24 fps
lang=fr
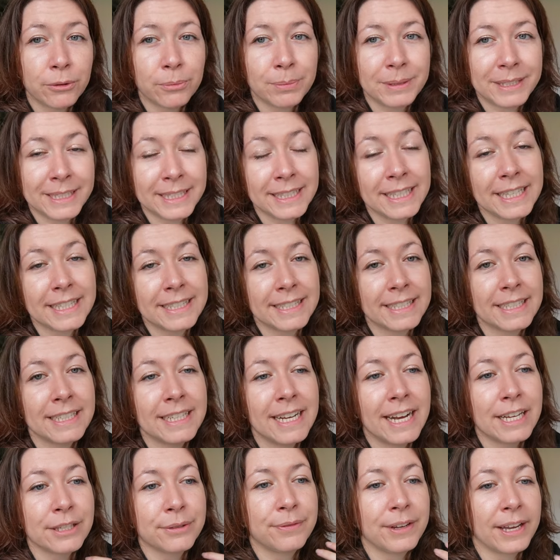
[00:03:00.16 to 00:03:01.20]
de petits
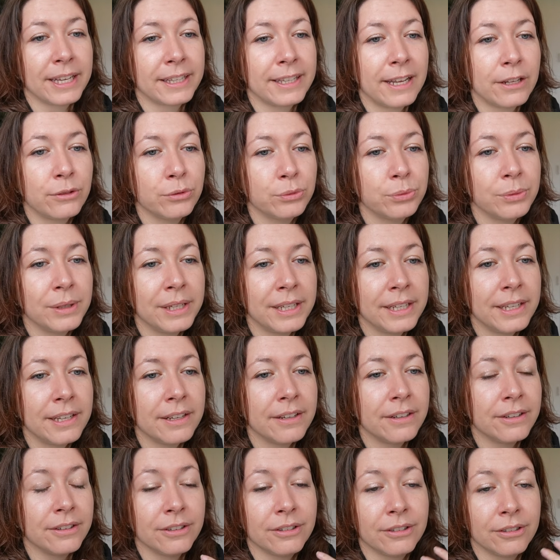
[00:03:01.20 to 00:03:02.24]
dessins à se faire
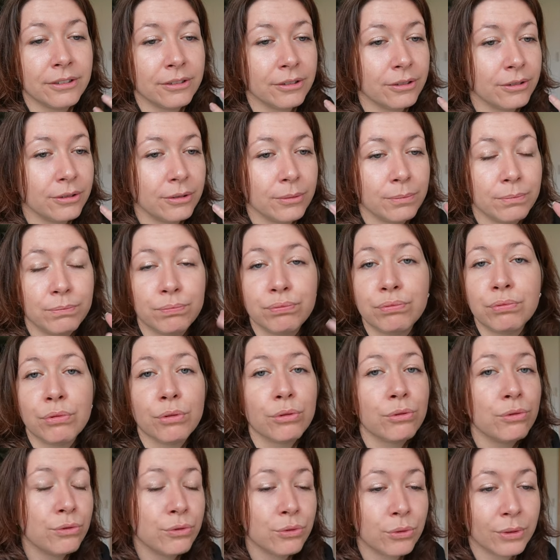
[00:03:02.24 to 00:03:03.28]
tatouer euh,
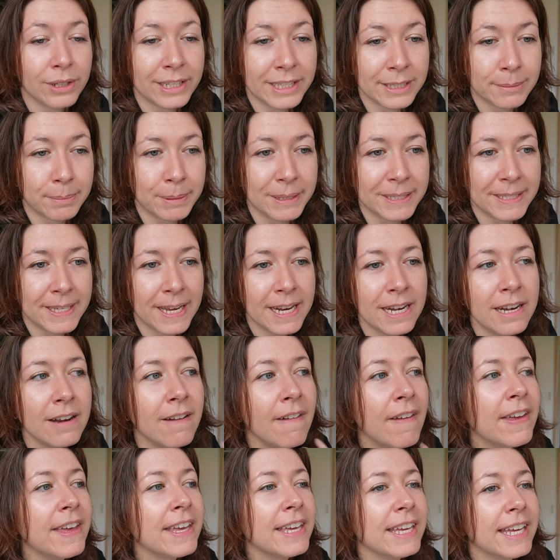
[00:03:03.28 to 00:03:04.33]
pour une journée spéciale.
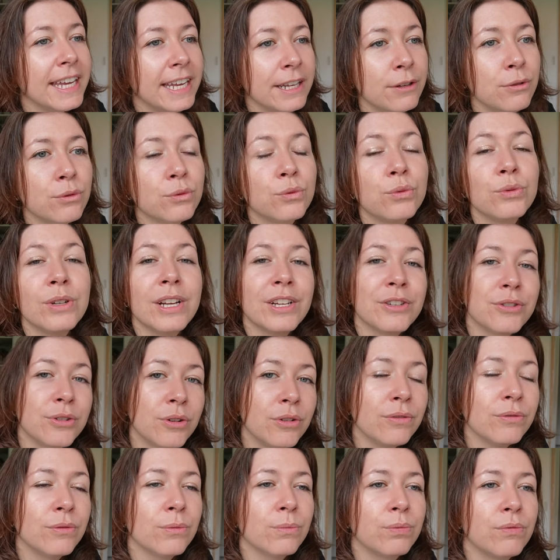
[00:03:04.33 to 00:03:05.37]
Et du coup, les
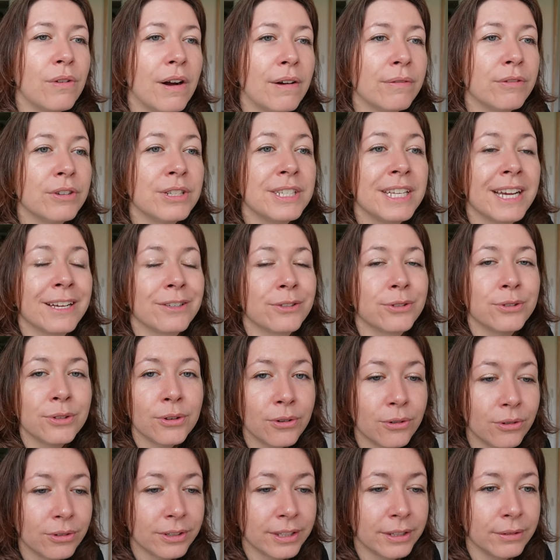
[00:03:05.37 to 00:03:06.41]
gens vont pouvoir venir
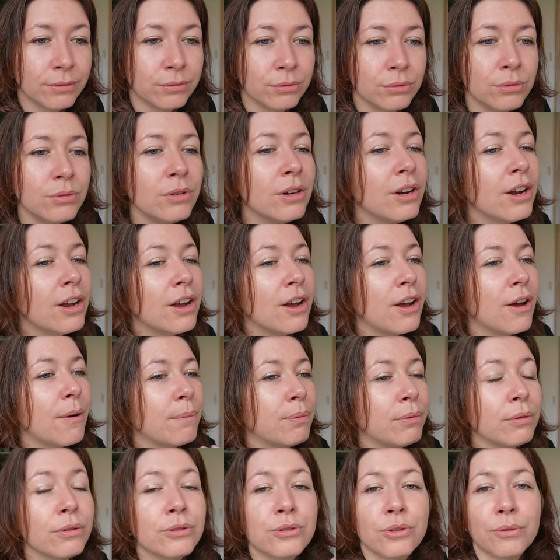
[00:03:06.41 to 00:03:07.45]
sans rendez-vous
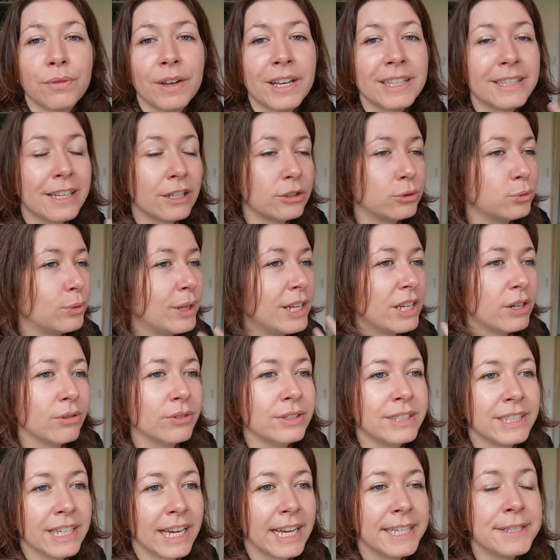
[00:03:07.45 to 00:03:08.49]
pour se faire tatouer
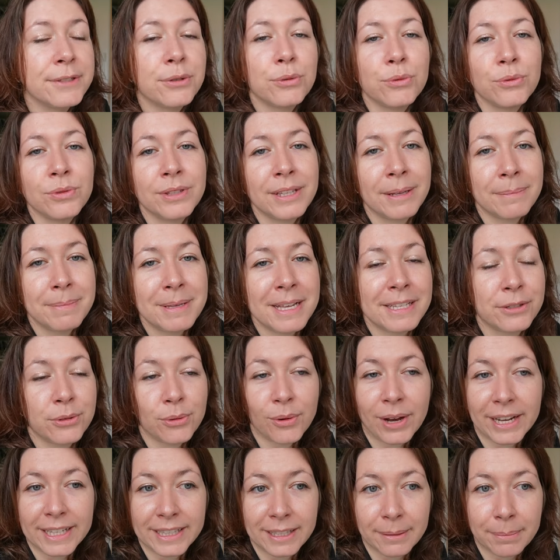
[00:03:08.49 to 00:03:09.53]
en direct une des pièces
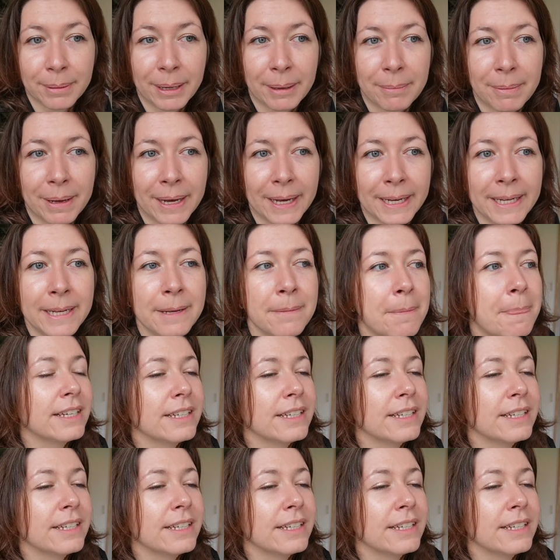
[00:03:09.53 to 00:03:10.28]
qui aura été préparée.